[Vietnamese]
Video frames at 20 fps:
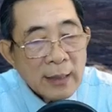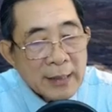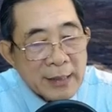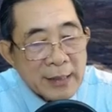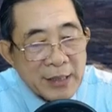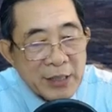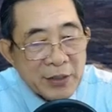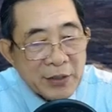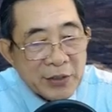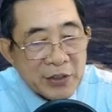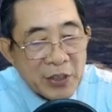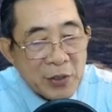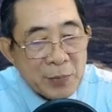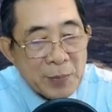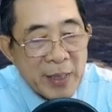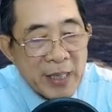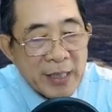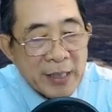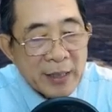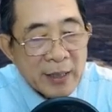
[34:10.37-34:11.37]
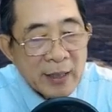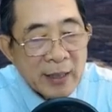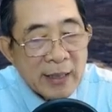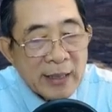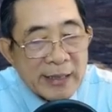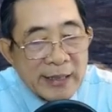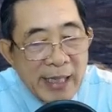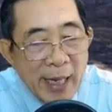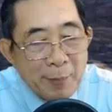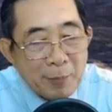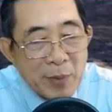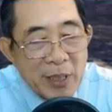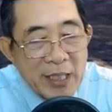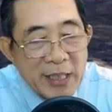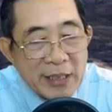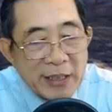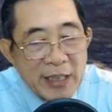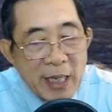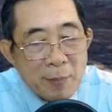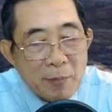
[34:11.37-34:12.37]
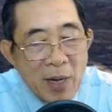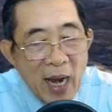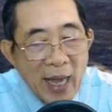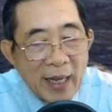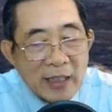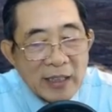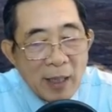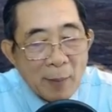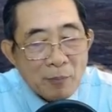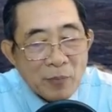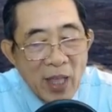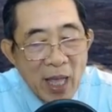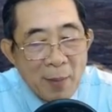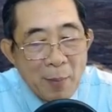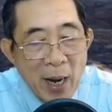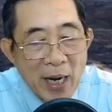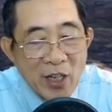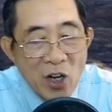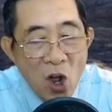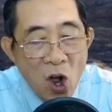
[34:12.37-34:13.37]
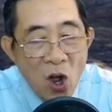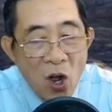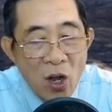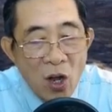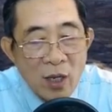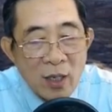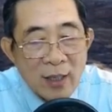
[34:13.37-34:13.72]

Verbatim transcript: Dương Tử My xem đi xem lại cái tấm thẻ bài nọ.